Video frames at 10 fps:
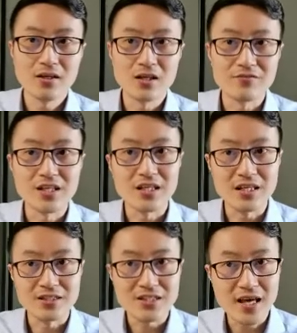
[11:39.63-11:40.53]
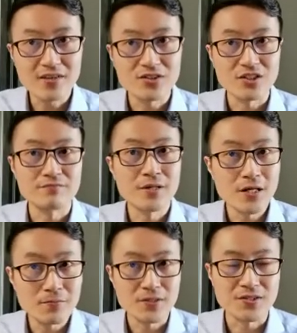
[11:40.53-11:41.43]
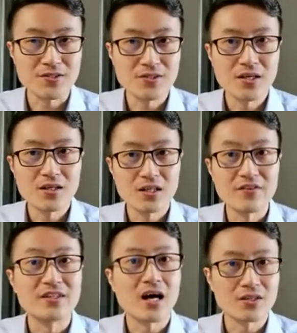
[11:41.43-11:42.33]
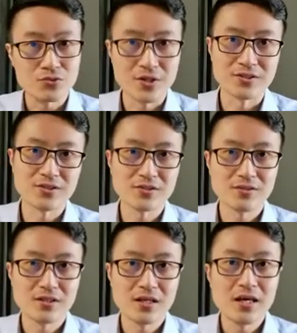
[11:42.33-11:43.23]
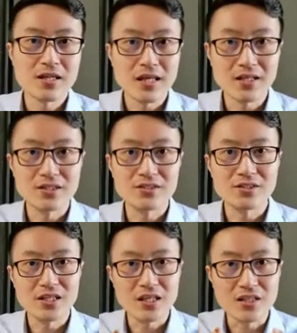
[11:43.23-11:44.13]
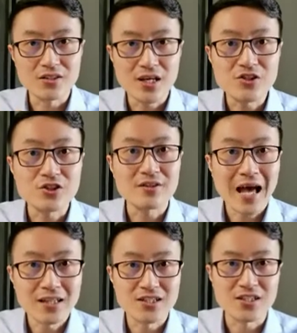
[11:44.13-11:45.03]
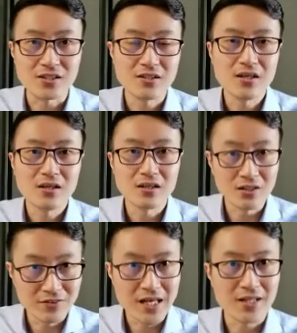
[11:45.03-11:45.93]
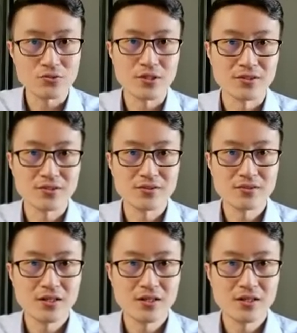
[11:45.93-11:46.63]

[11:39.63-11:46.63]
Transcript: of the intent of purpose of an utterance，that is the intentionality of the utterance。